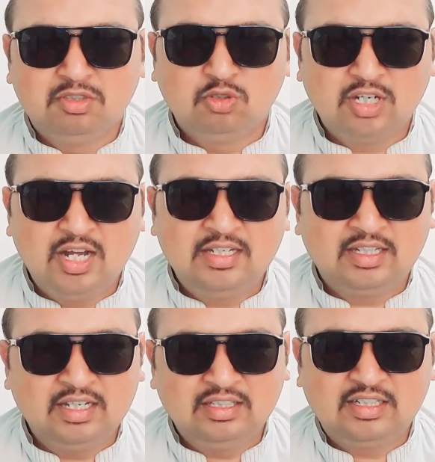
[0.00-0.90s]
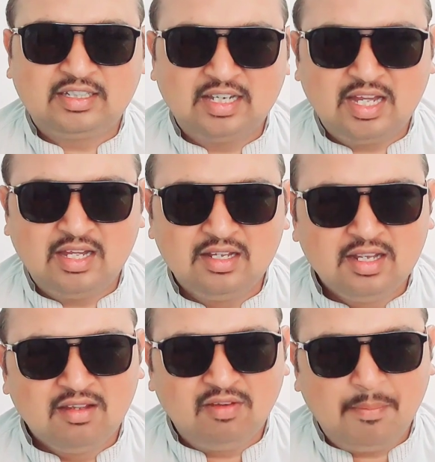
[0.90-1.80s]
दुकान के अंदर क्या
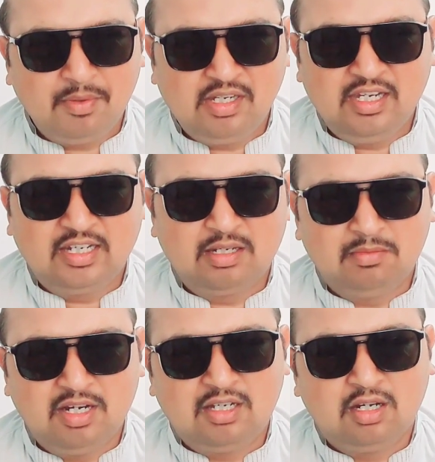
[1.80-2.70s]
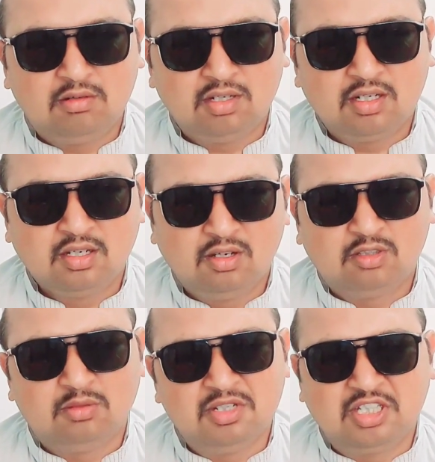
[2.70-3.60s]
वेपन लेकर बैठा हुआ है और
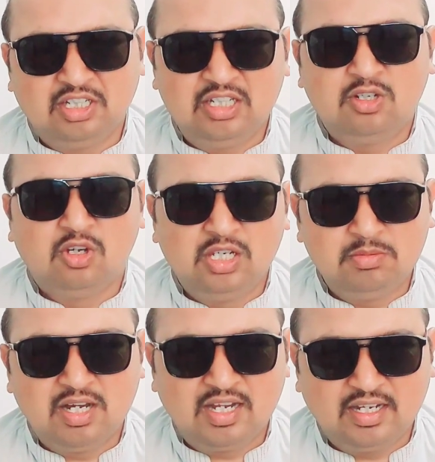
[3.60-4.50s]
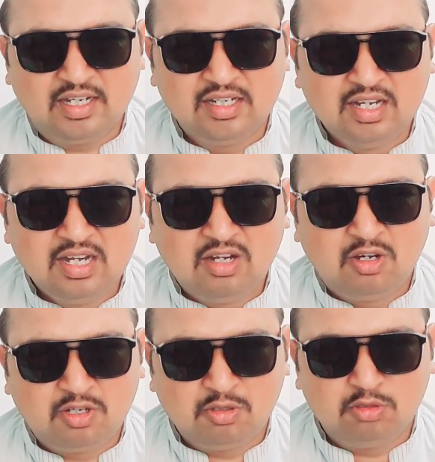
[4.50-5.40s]
तुम्हें सीधी गोली मारेगा
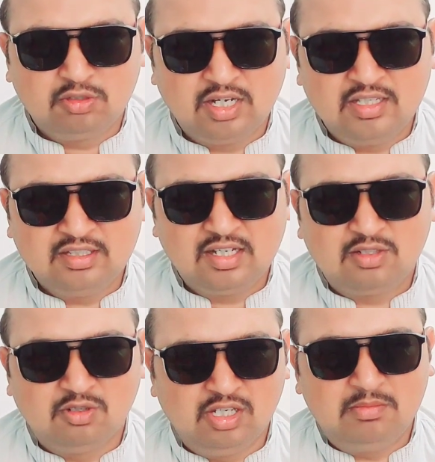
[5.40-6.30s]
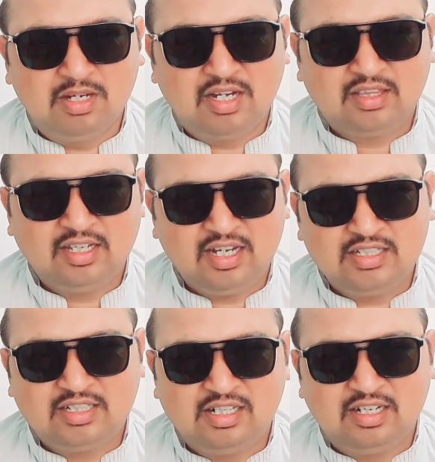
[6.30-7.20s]
और जो दुकानदार गोली मारते है
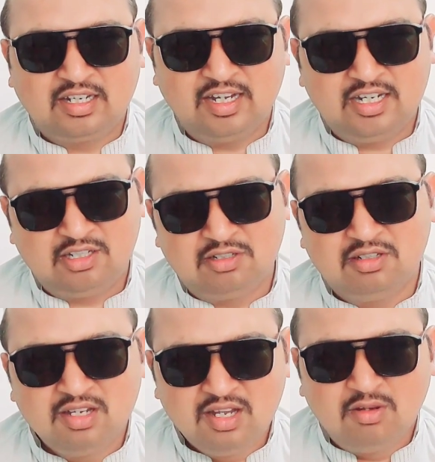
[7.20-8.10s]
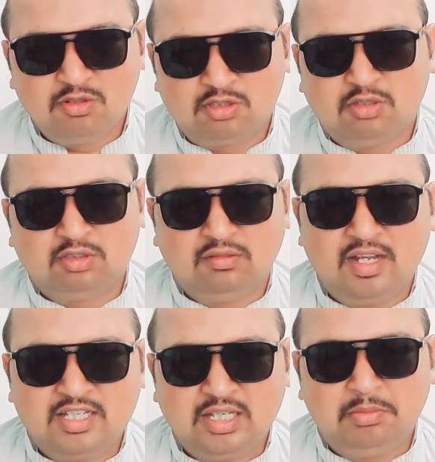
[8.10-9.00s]
आजकल डकेट को उसको तो
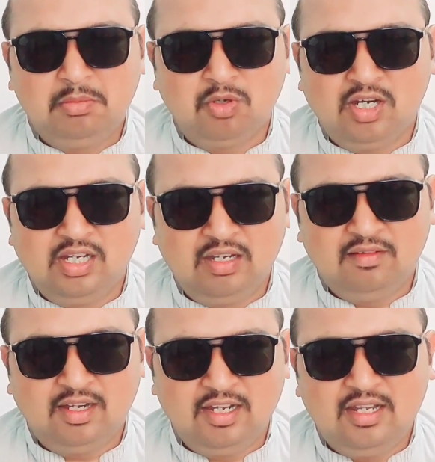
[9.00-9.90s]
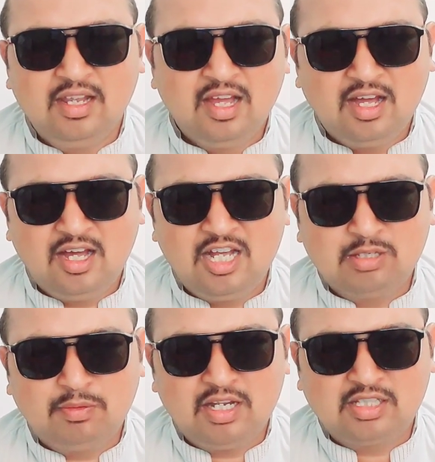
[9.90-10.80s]
वैसे भी मोहल्ले वाले
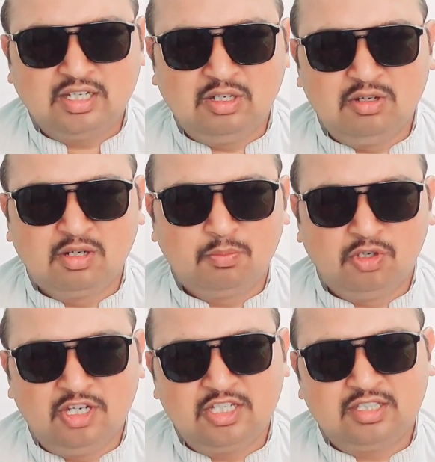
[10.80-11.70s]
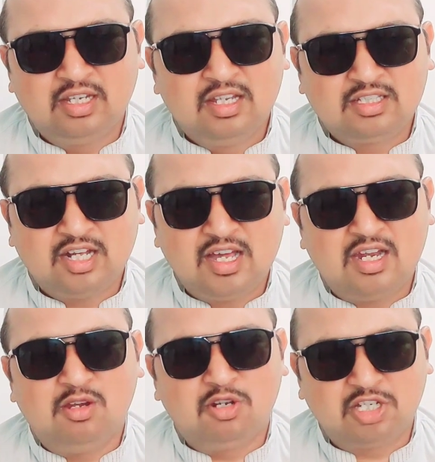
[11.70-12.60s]
आसपास के लोग पुलिस सारे
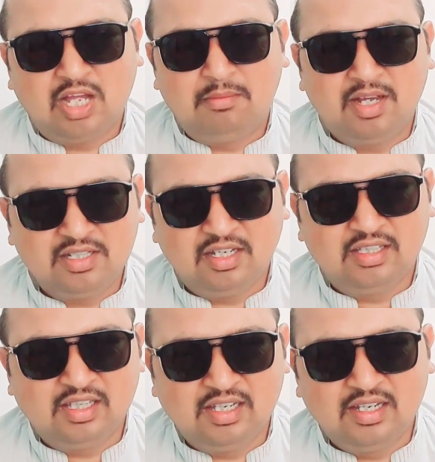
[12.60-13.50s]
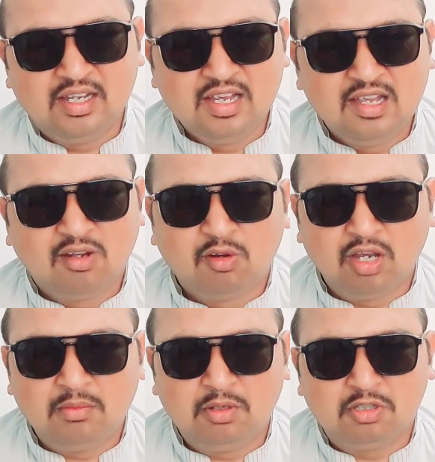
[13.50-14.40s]
लोग शाबाश देते हैं
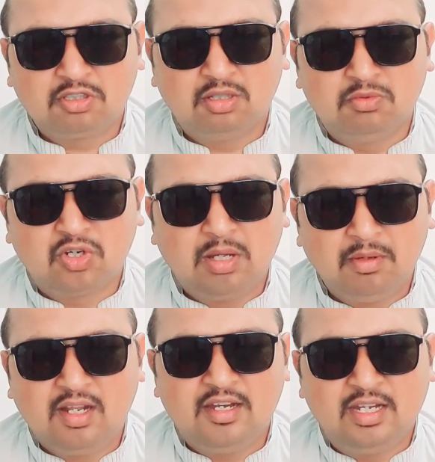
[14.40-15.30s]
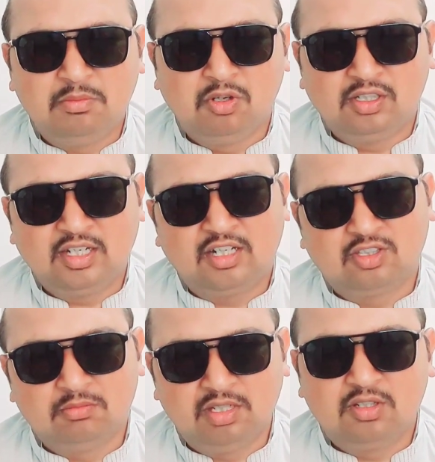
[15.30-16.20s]
कोई भी उसको बुरा वाला नहीं बोलता कि
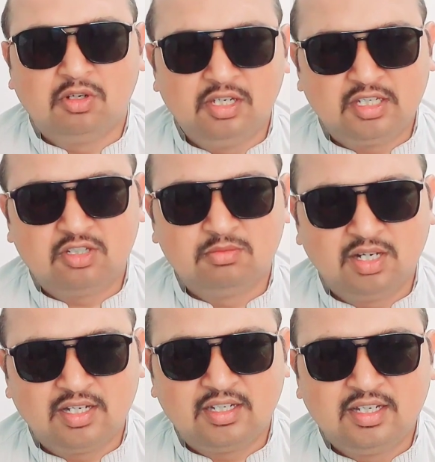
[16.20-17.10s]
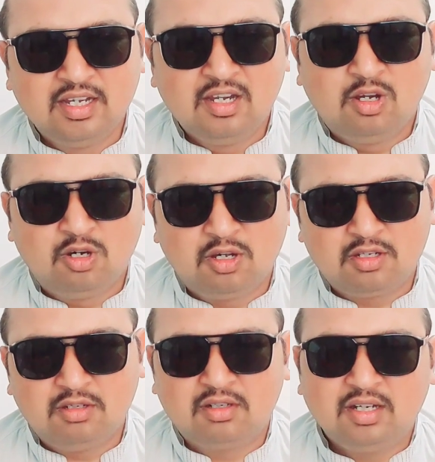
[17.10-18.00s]
तुमने गोली क्यों मारी और
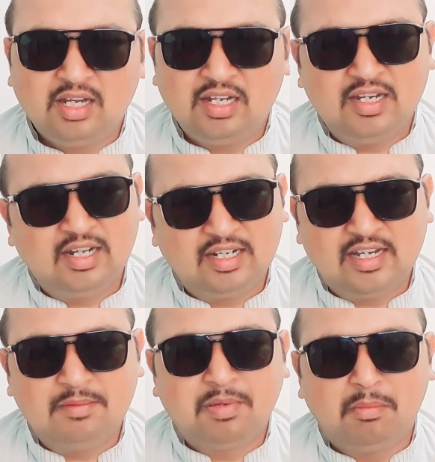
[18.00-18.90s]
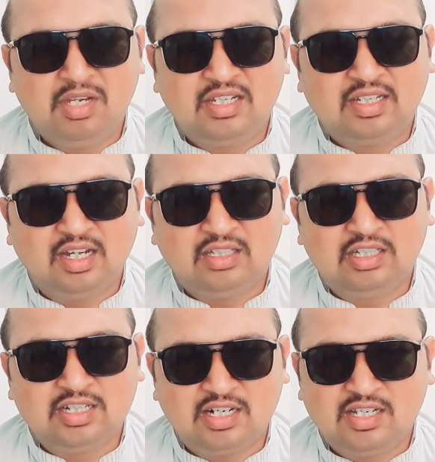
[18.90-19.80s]
जो अल्लाह ना करे पब्लिक के हत्या
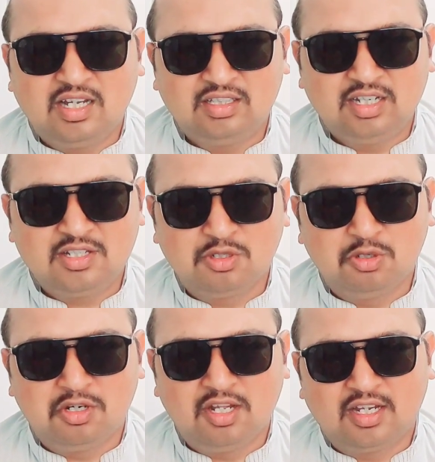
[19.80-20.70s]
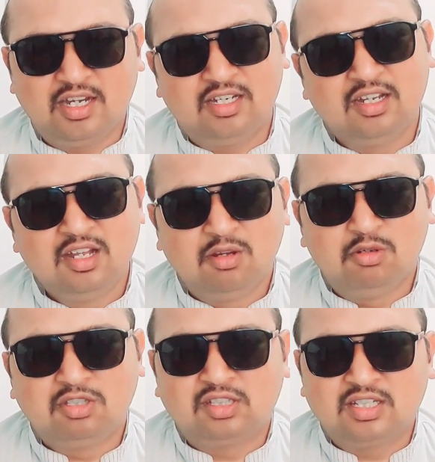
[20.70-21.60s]
चढ़ जाता है चोर डकेट
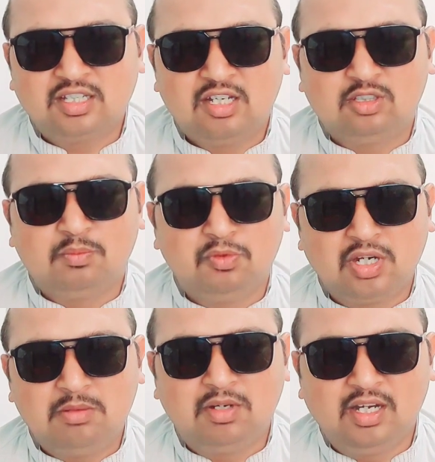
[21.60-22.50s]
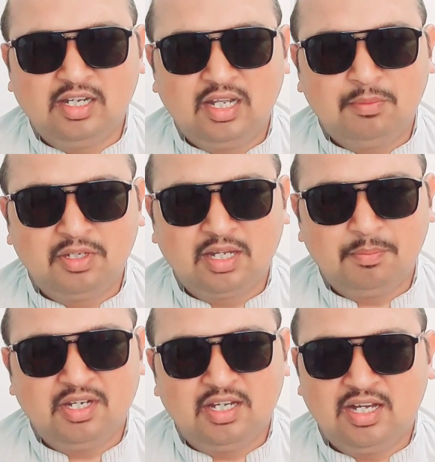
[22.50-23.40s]
उसके साथ तो पूरा मोहल्ला फिर
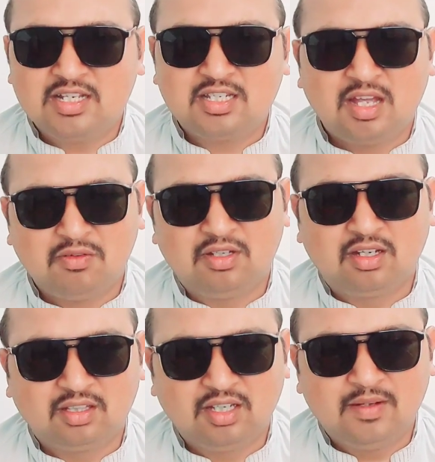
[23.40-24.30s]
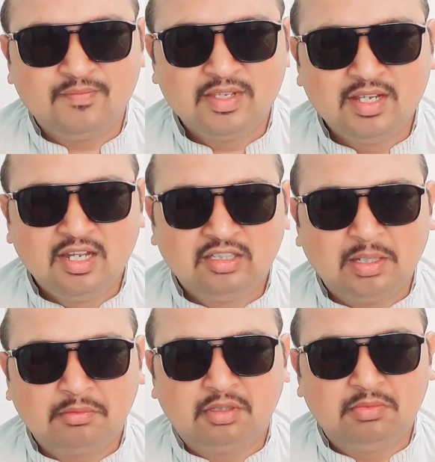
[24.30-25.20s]
अपना हाथ साफ करता है
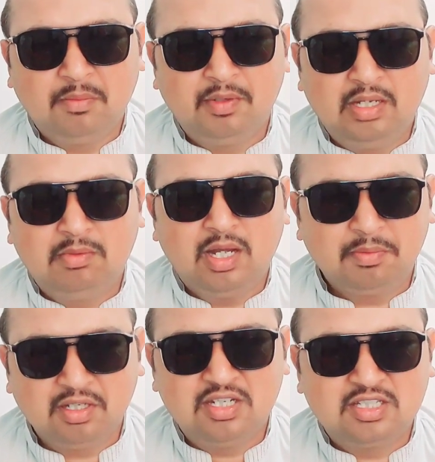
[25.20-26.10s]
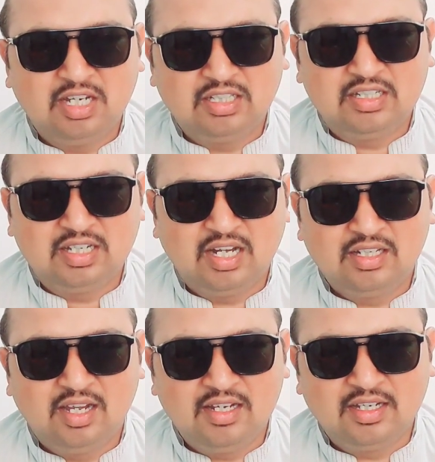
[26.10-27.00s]
तब तुम्हें अपने बाप की नसीहतें याद
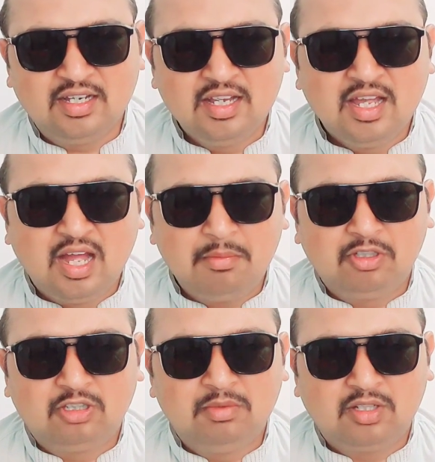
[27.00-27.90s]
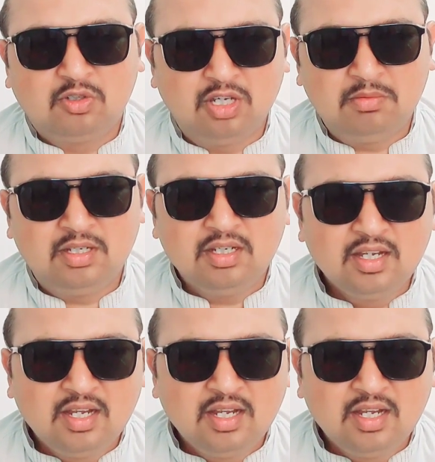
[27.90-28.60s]
आएंगी अभी तुम्हें कोई भी